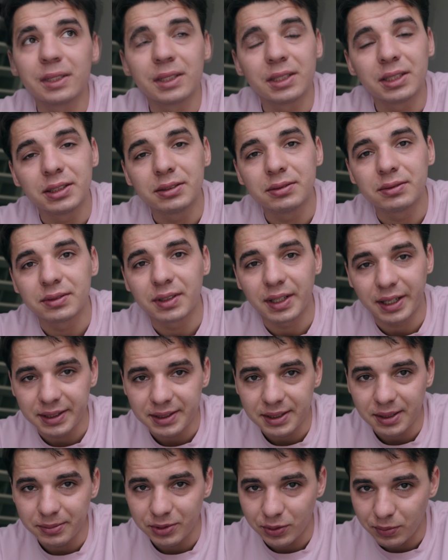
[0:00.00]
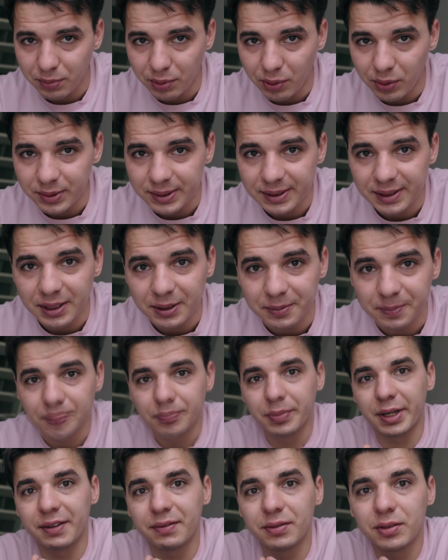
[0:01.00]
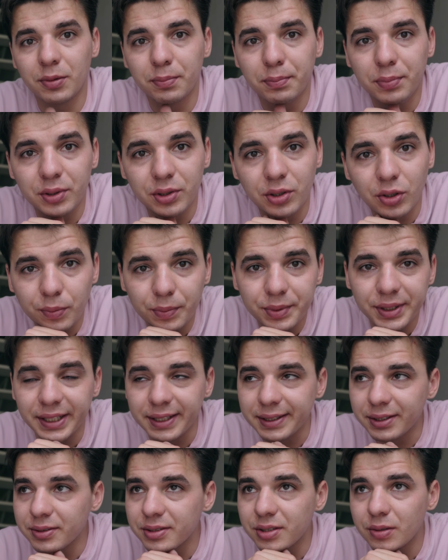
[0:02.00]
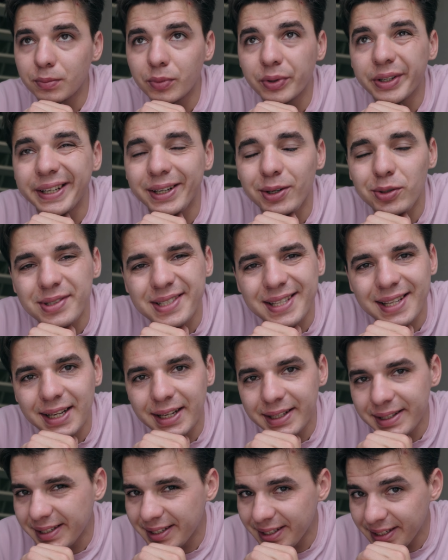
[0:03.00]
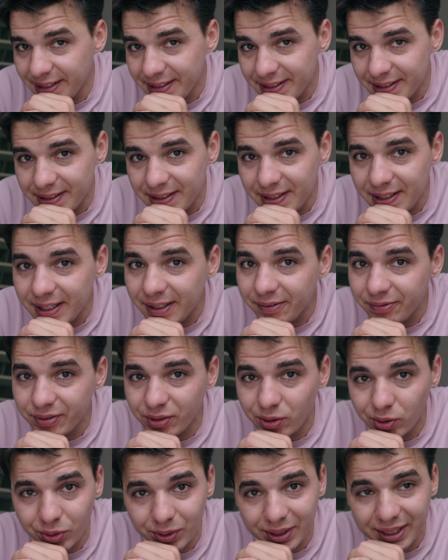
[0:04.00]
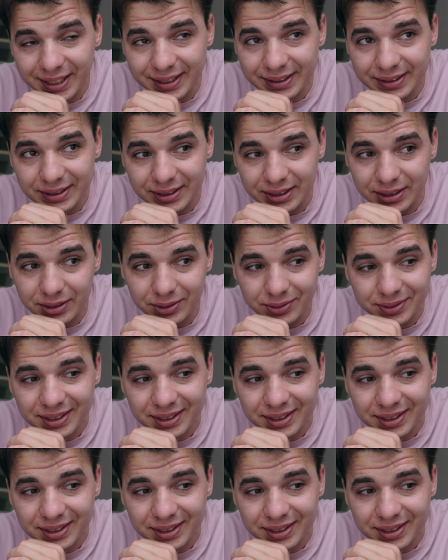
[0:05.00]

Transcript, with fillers: i wracam do Polski. Prawdopodobnie to są moje ostatnie dni w Holandii.